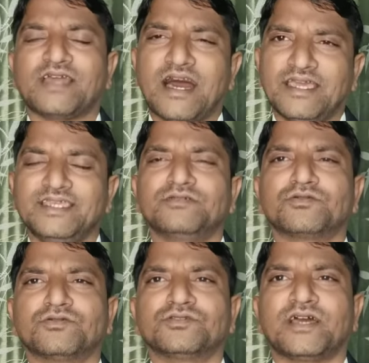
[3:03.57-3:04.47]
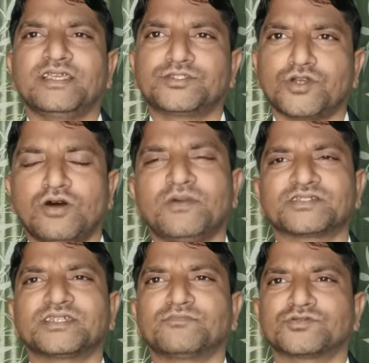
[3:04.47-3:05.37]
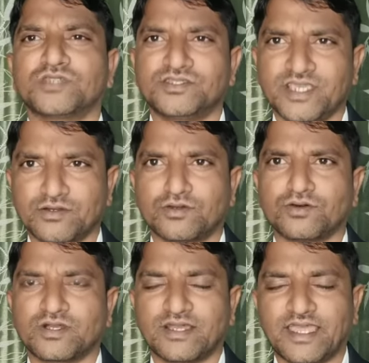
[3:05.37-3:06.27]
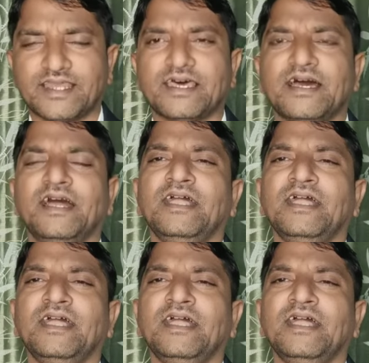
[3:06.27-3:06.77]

আইন অনুযায়ী ছ মাসের মধ্যে যে কোনো কেনা